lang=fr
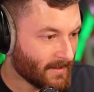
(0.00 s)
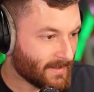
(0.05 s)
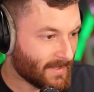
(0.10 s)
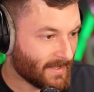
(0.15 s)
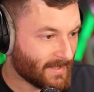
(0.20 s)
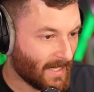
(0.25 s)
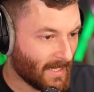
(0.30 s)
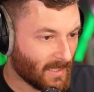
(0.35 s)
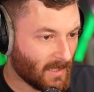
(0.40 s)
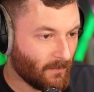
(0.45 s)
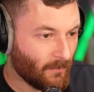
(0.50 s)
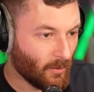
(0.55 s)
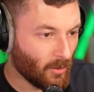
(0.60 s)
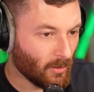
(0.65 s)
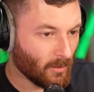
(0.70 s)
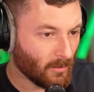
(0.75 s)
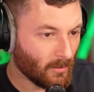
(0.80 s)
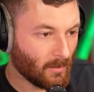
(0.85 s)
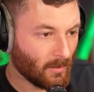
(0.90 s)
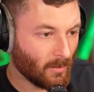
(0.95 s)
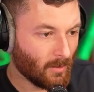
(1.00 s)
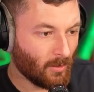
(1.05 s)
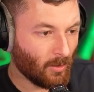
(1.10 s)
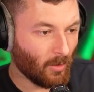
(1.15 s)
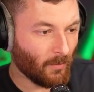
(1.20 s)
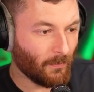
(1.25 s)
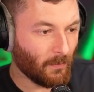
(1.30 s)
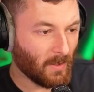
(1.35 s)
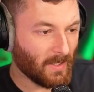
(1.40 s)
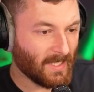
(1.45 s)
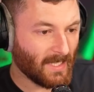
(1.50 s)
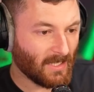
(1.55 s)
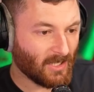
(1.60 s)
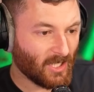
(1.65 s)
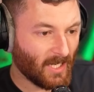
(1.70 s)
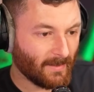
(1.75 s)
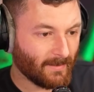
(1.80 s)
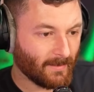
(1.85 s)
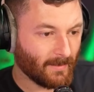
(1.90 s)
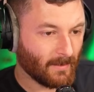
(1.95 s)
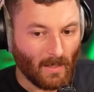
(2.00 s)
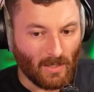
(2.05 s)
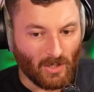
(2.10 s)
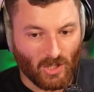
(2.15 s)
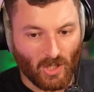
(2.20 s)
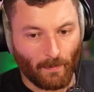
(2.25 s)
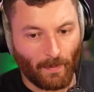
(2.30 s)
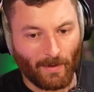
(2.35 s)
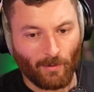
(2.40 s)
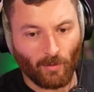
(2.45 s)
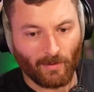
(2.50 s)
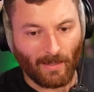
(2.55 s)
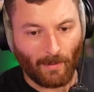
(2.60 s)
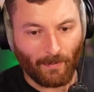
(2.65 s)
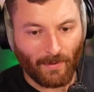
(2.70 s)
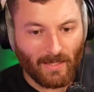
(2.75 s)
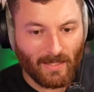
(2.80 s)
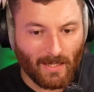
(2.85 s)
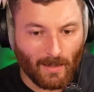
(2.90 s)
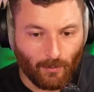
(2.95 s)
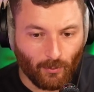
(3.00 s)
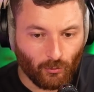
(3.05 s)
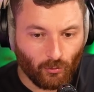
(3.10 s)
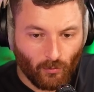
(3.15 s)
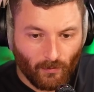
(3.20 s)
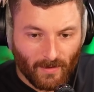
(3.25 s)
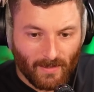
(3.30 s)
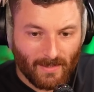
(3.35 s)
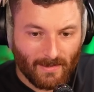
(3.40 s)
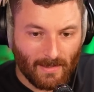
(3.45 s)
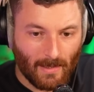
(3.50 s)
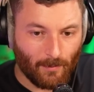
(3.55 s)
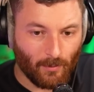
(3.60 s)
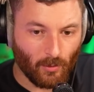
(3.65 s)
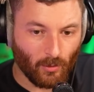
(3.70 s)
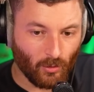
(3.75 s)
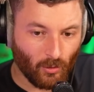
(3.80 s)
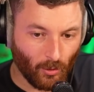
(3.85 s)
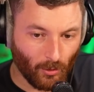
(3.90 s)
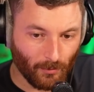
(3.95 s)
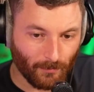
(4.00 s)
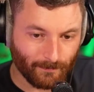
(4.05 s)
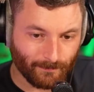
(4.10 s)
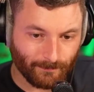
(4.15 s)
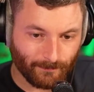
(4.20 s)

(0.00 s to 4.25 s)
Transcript: c'est ça qu'il faut Grand fruitier, chat Je sais pas quoi taper, les gars, pour trouver des arbres grands.